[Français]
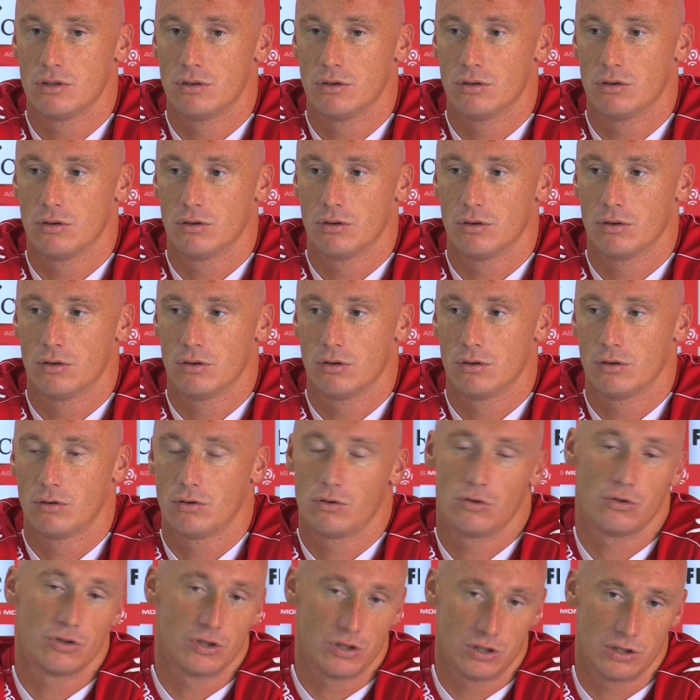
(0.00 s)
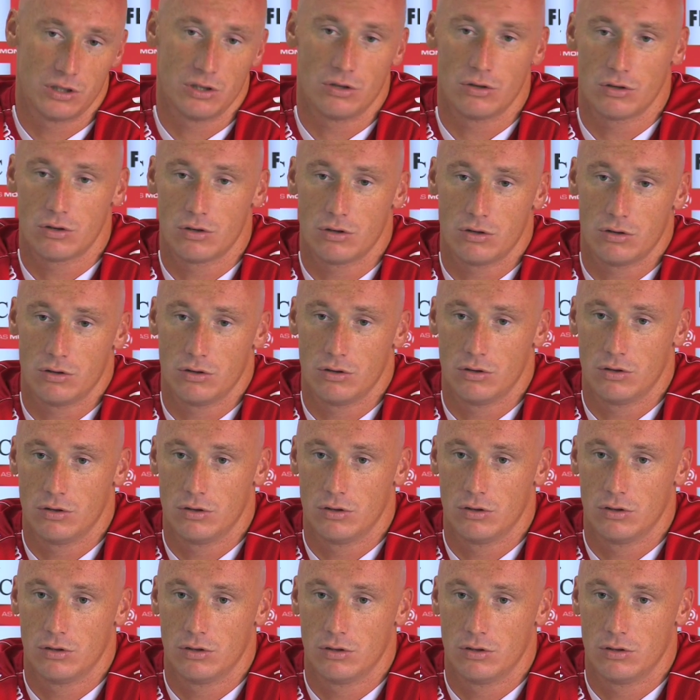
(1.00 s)
euh, quand j'étais encore euh,
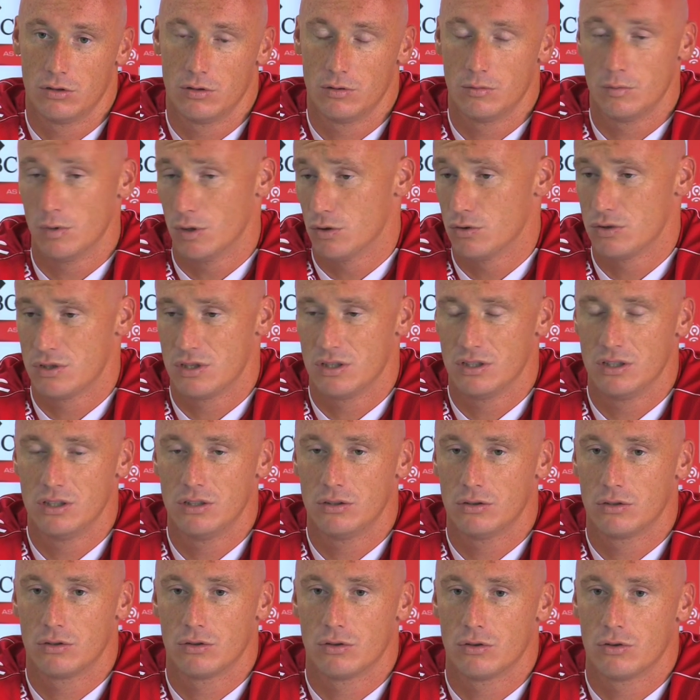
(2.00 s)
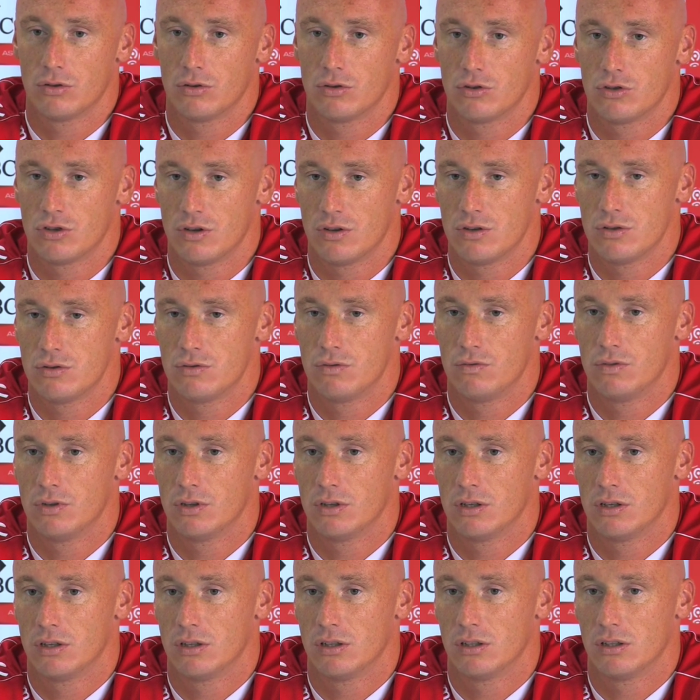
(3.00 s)
bah, au Zénith, que j'avais
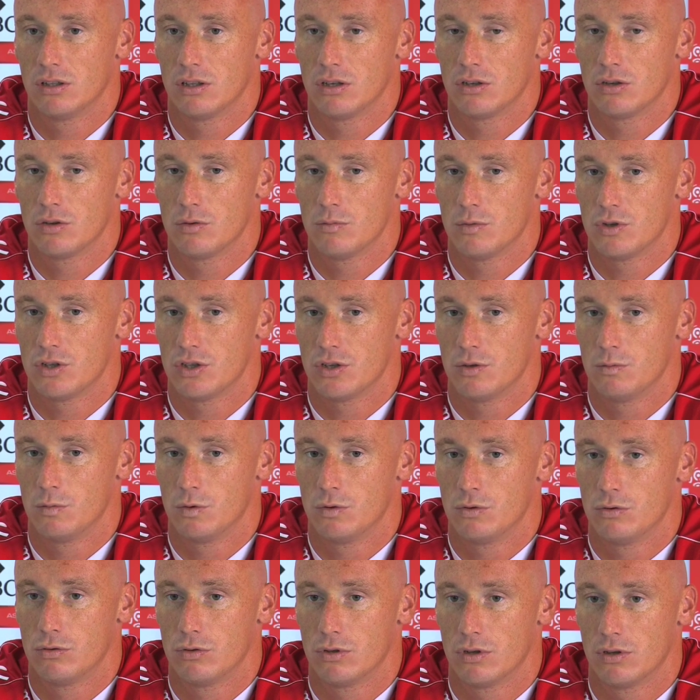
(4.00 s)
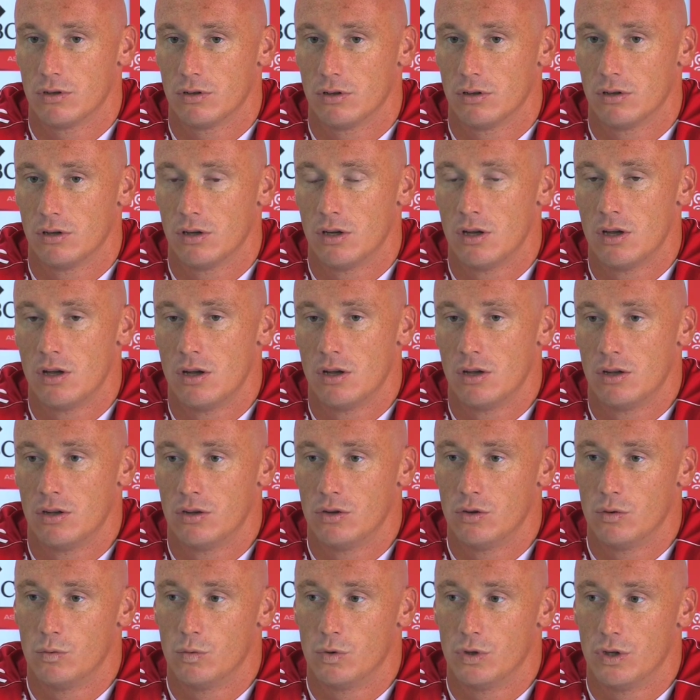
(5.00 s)
suivi les quelques matchs amicaux
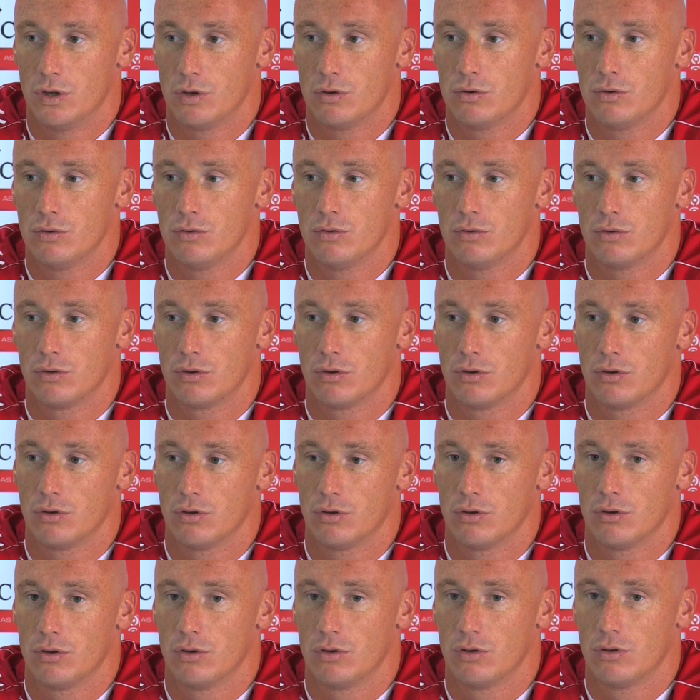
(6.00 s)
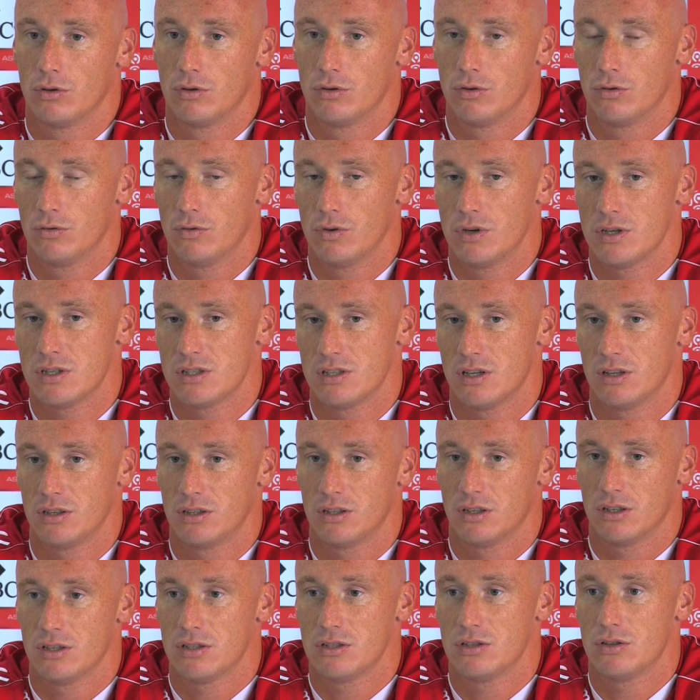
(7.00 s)
de Monaco. Donc, donc voilà, c'est
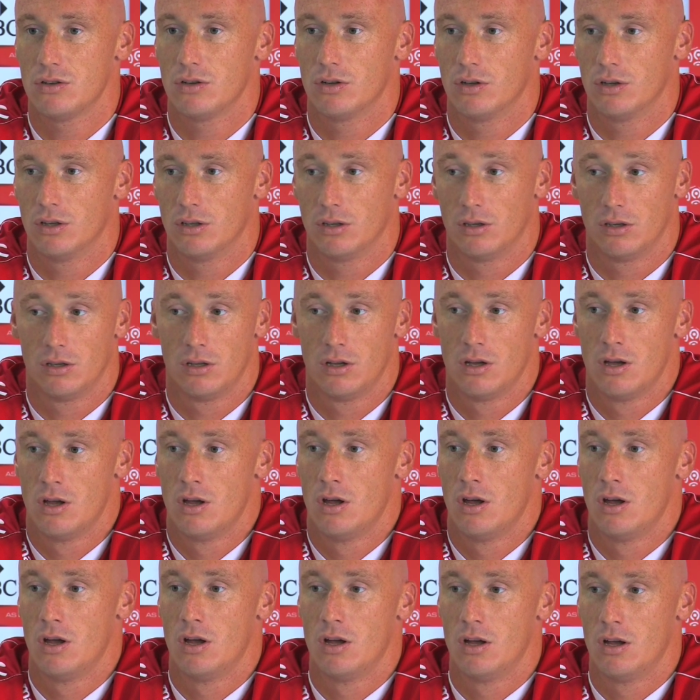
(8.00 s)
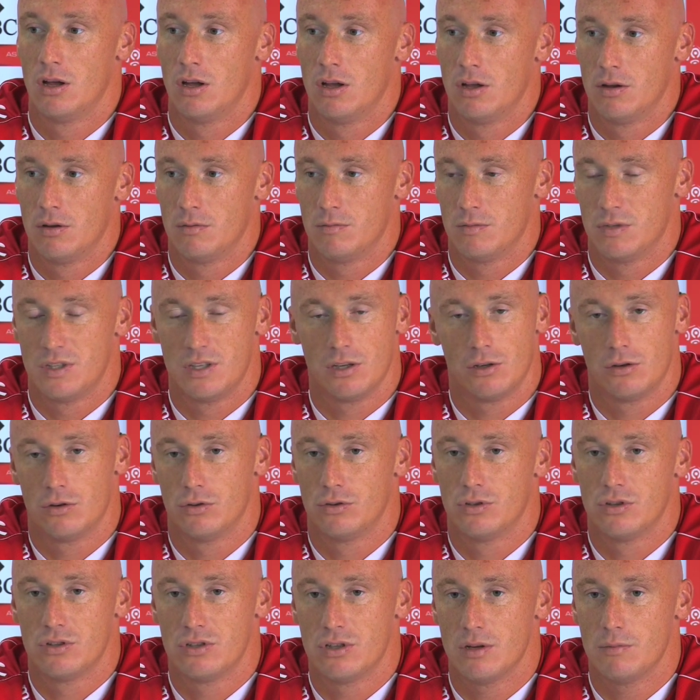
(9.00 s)
intéressant. Et, mais c'est que
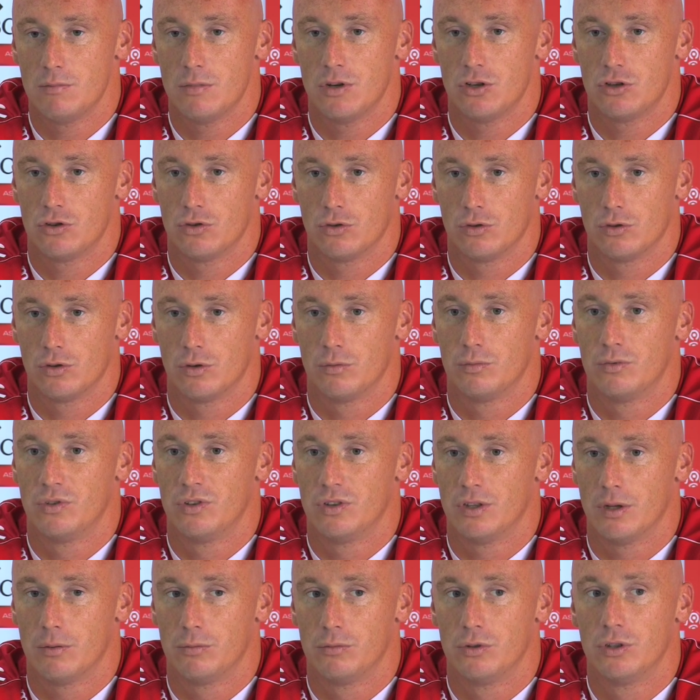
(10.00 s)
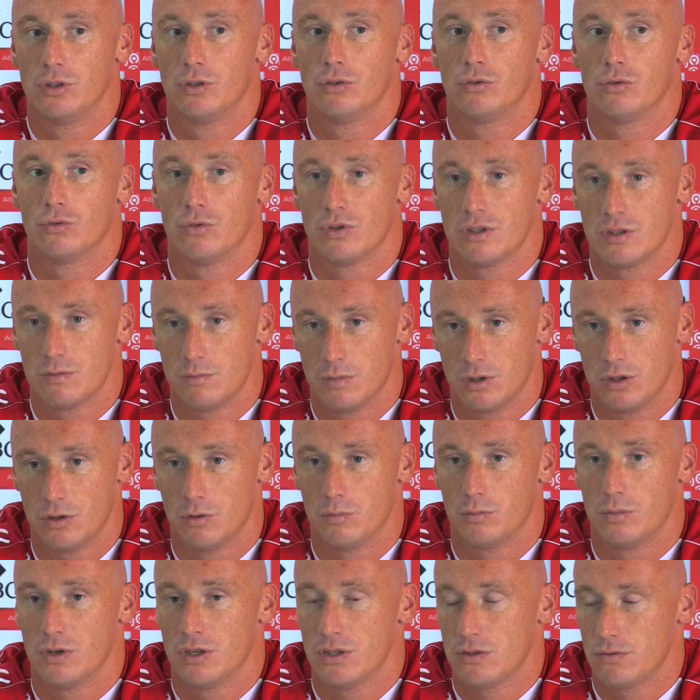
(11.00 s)
le deuxième match, donc petit à petit, tout va se mettre
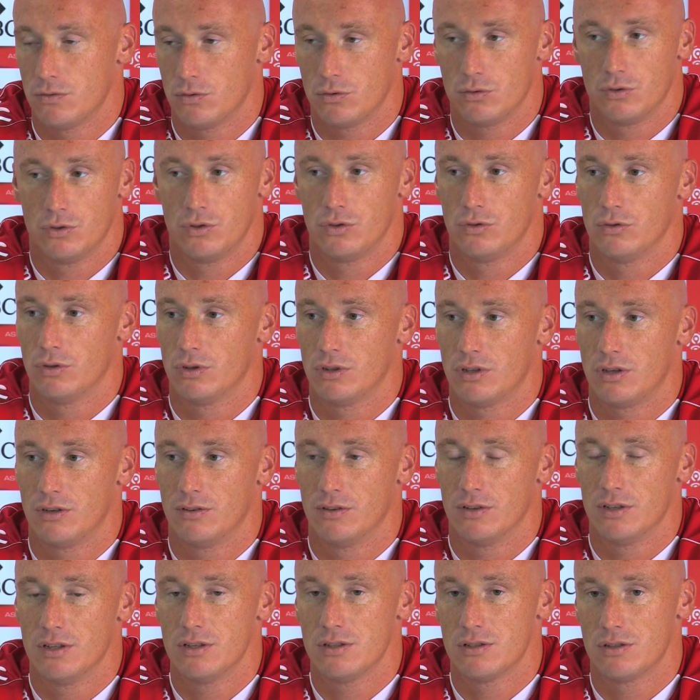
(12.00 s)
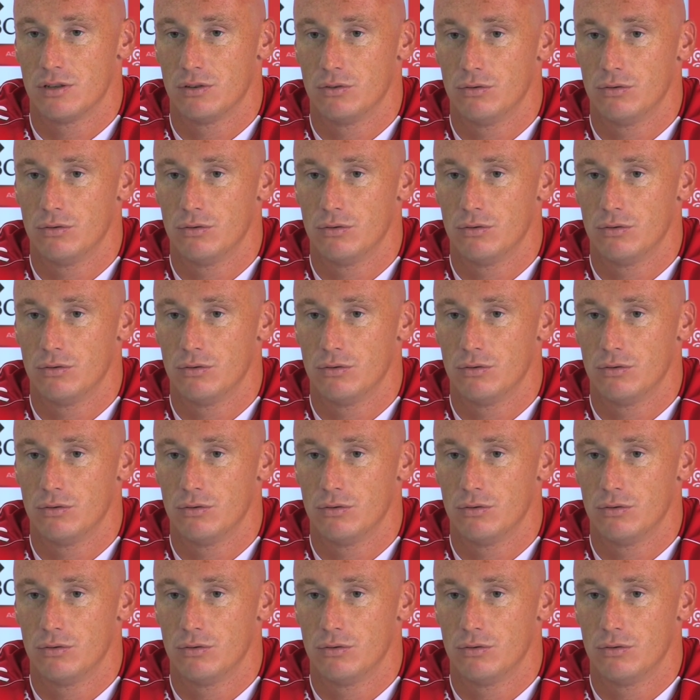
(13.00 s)
en place. Il faut continuer à travailler, c'est